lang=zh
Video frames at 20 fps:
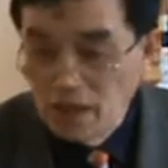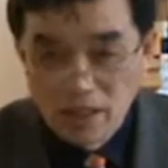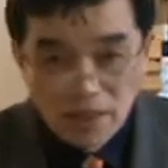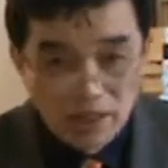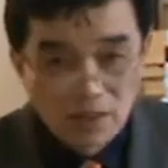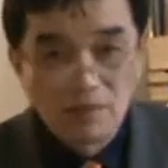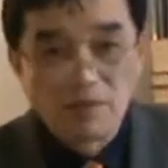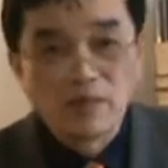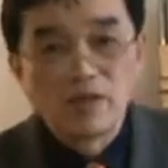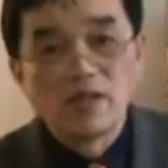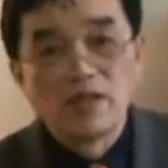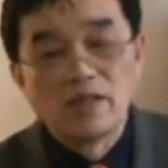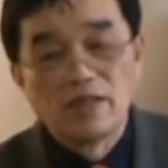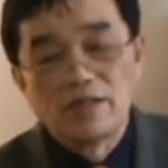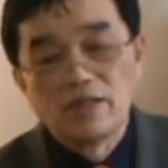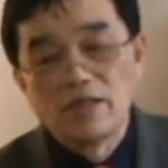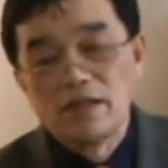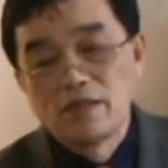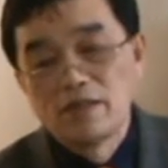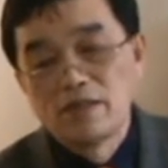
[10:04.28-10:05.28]
是不可
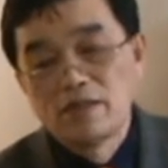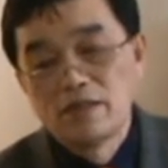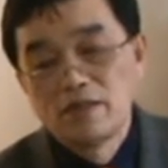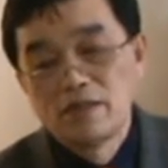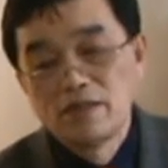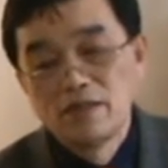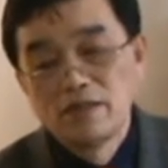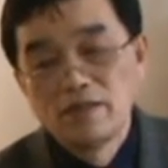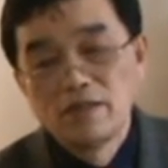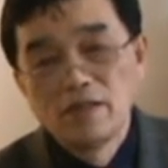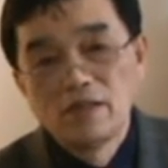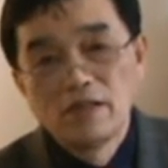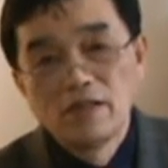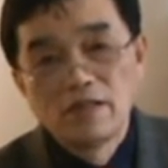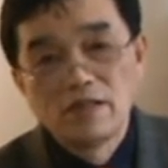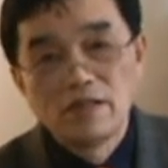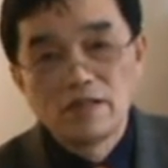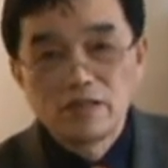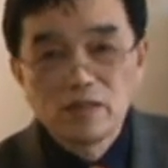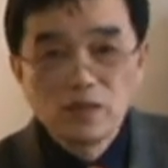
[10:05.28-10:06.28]
能的。”
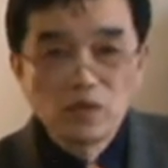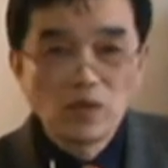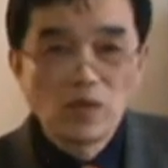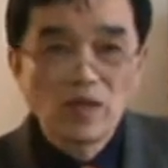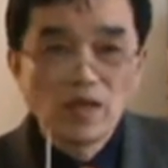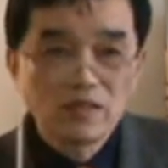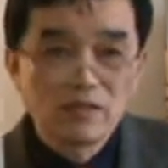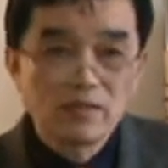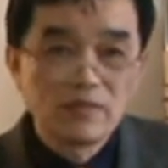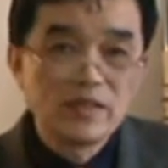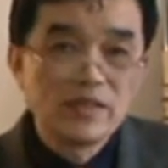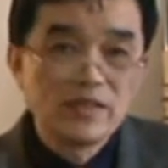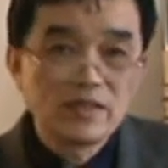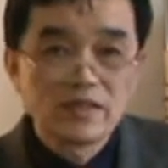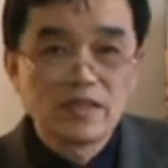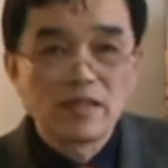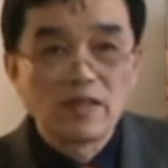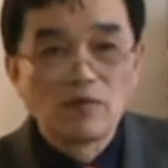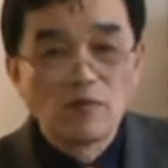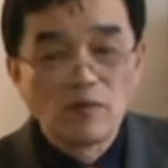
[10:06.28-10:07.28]
那这句话什么意
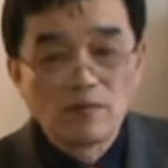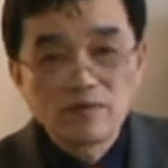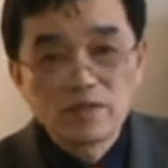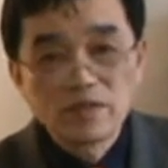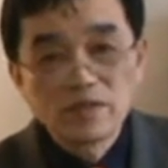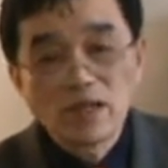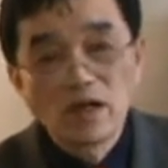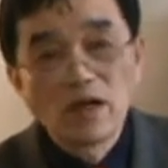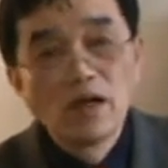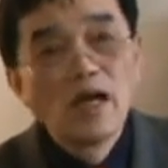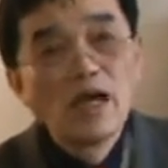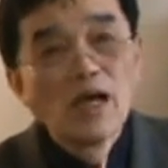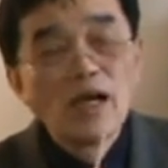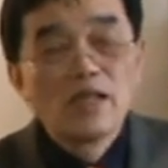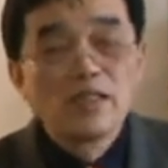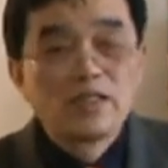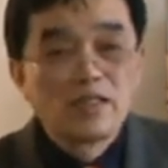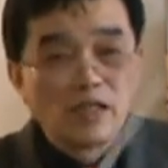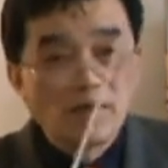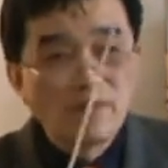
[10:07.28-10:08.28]
思啊？我们知道
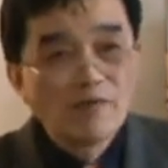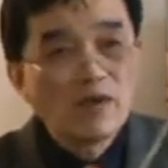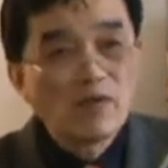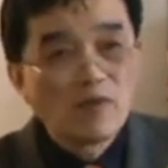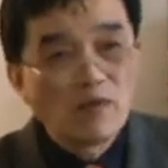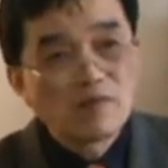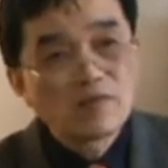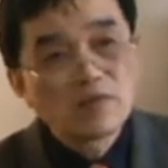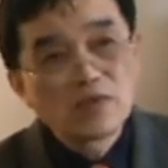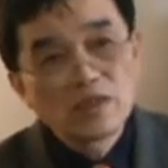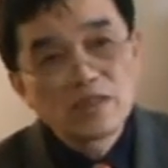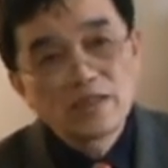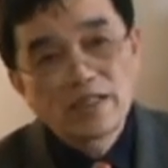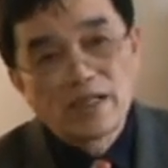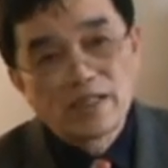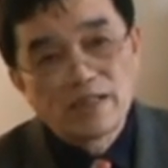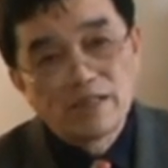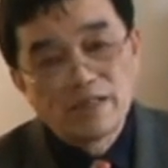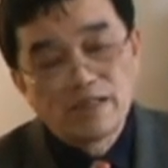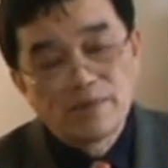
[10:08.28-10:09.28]
前面我们所
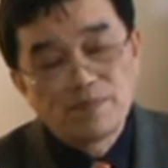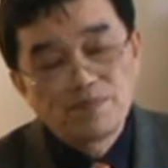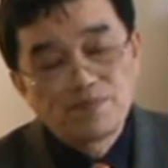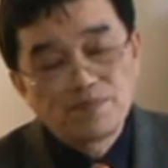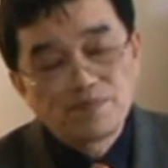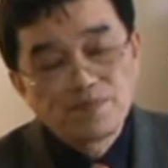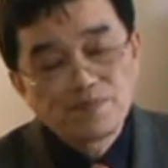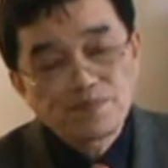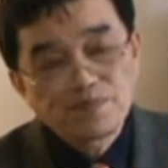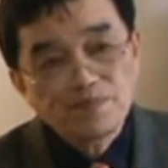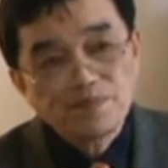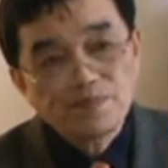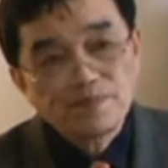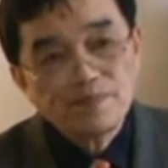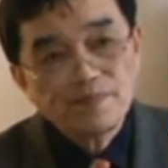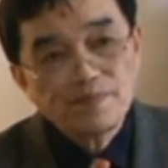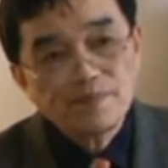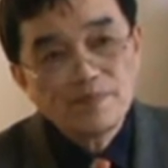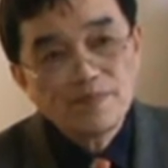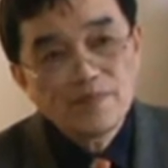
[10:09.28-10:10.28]
讲的，
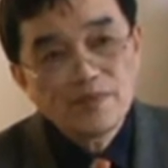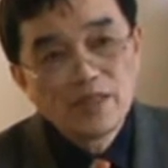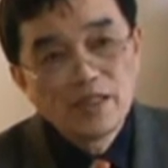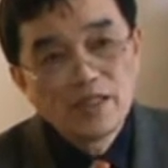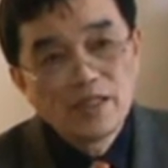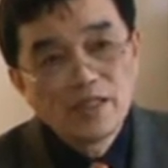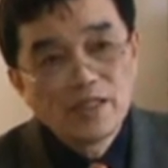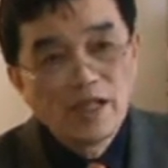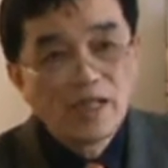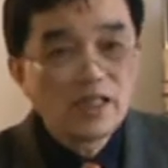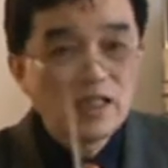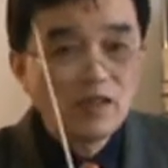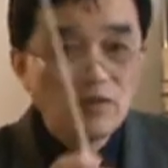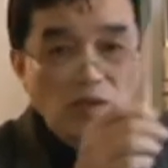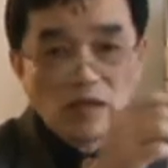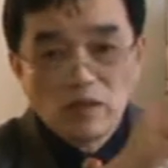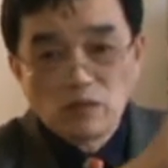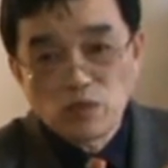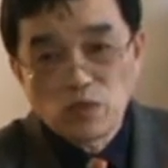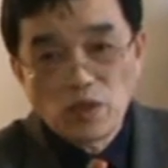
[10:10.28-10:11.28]
天地
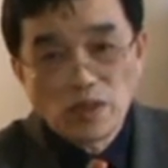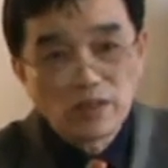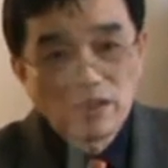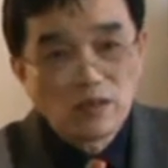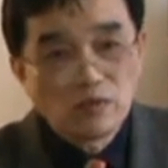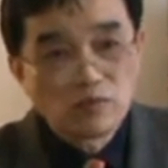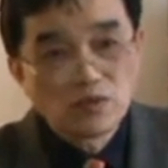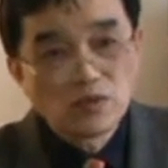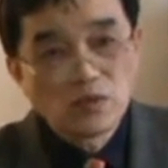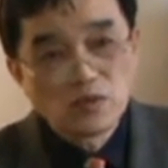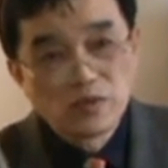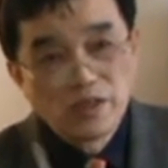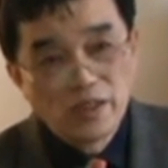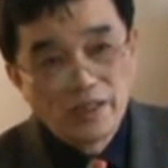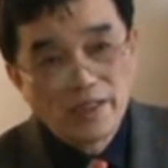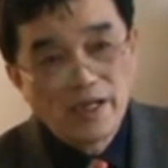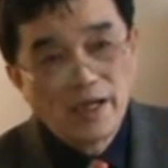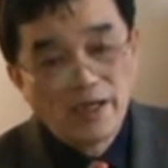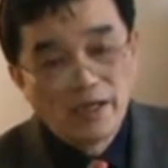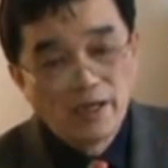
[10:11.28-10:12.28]
万物创造五种形
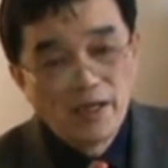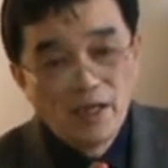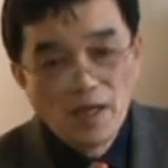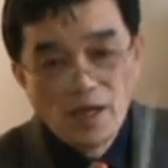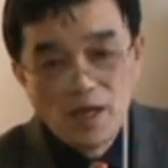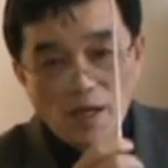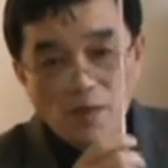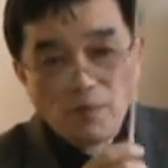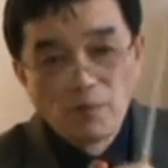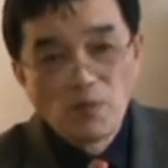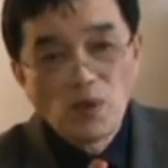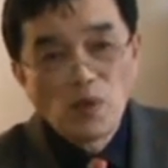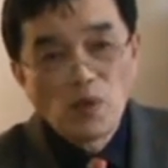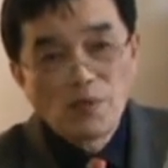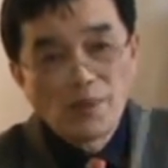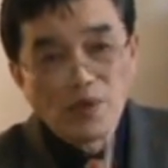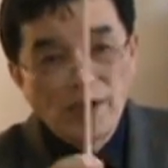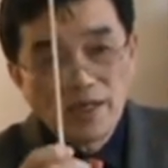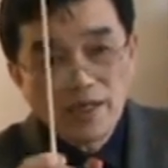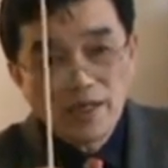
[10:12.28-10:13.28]
态：波
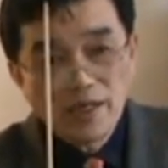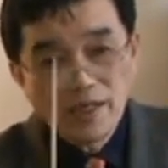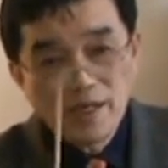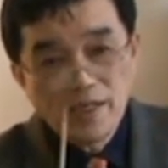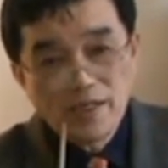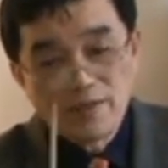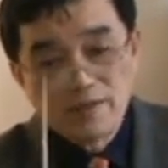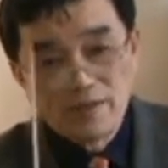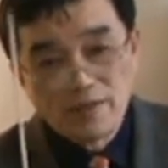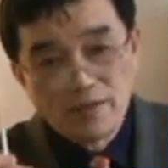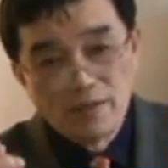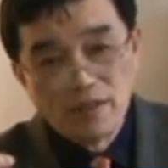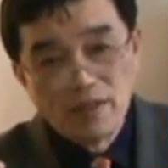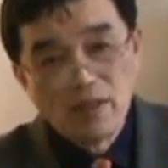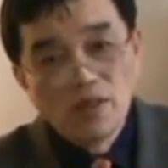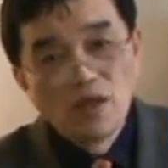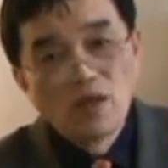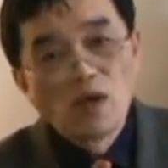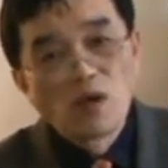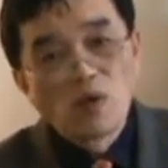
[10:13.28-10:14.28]
平粒子、
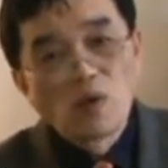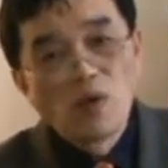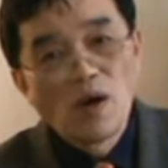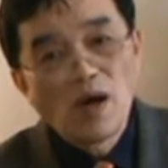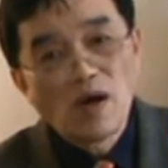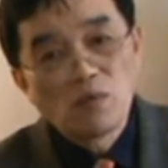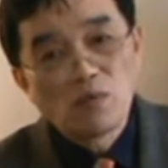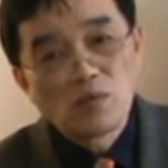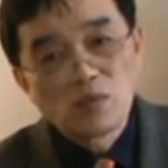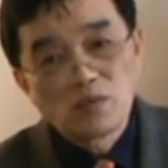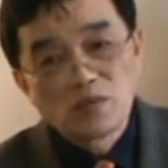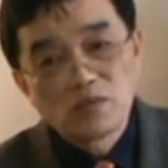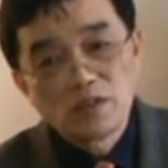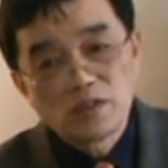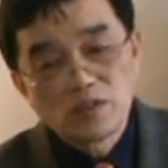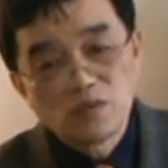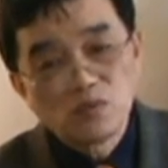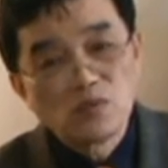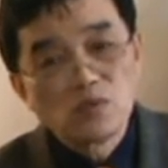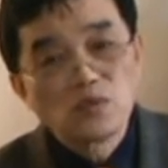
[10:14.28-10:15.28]
矿物、
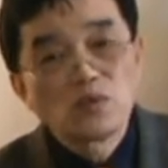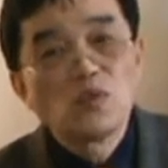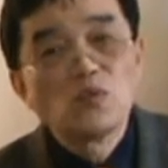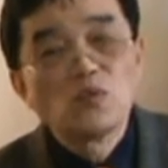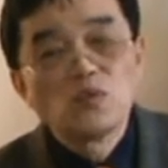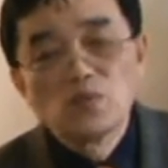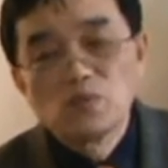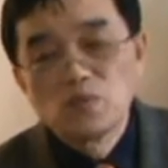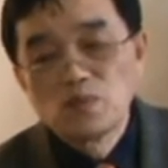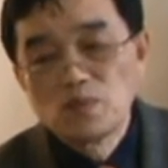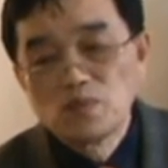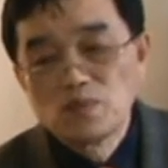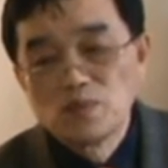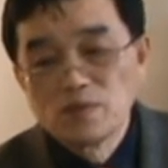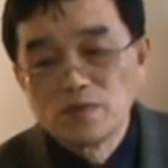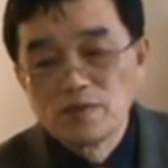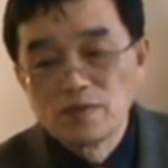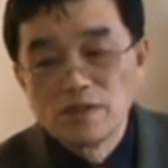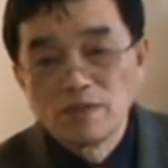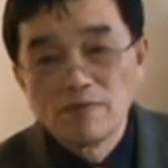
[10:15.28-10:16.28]
植物，物。
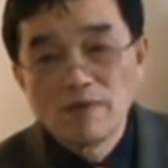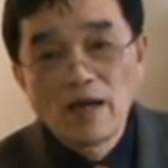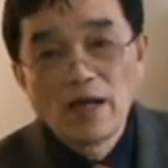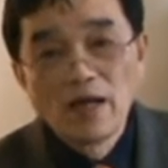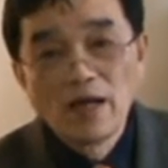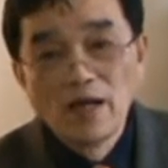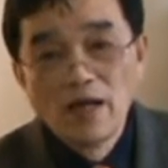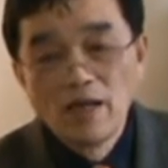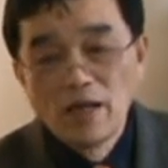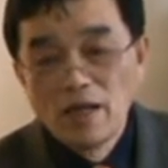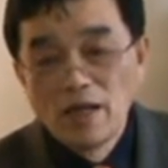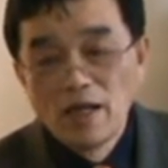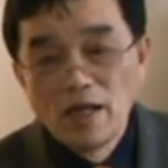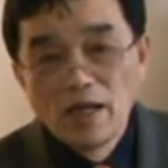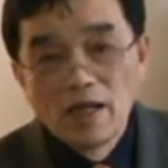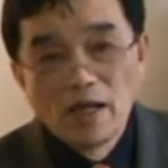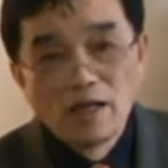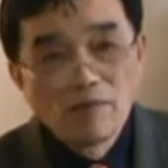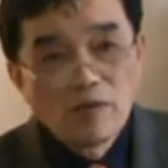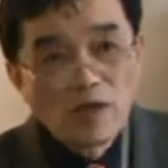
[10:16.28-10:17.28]
对吧？
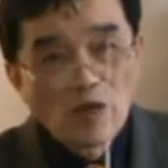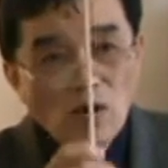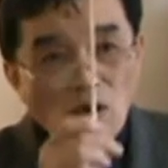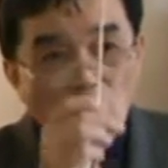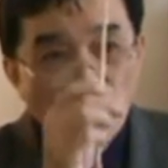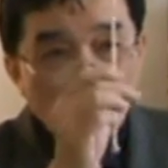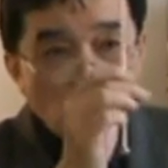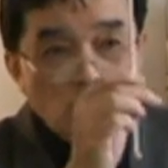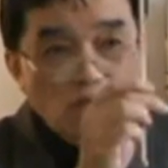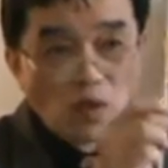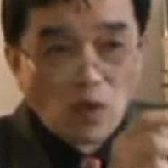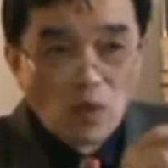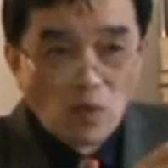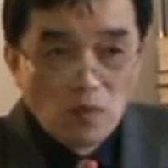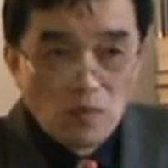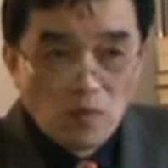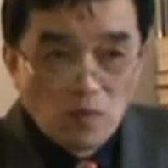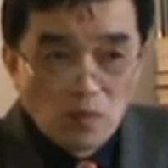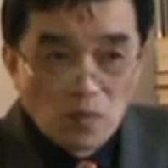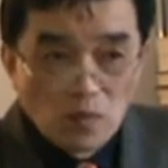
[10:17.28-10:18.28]
那么
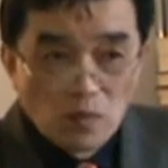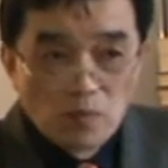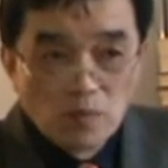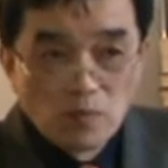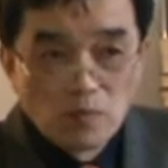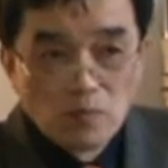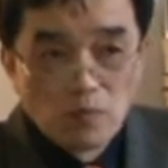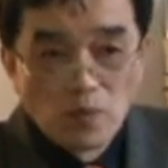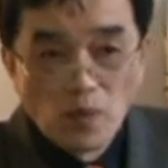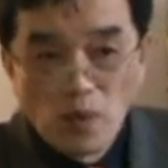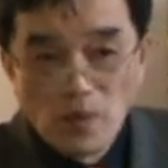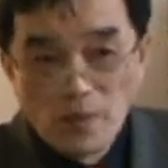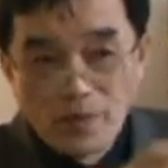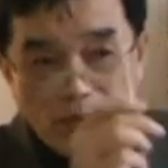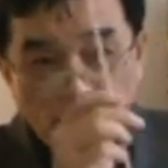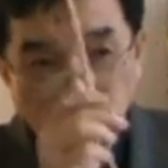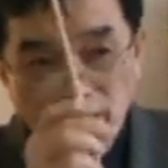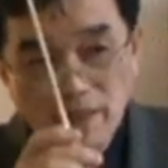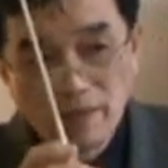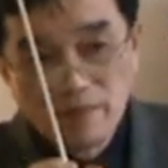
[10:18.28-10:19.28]
从波
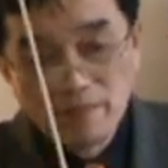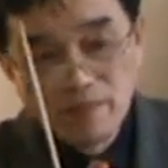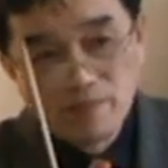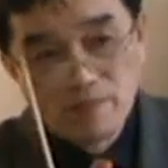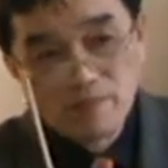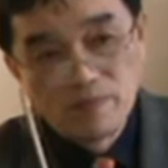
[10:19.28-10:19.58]
频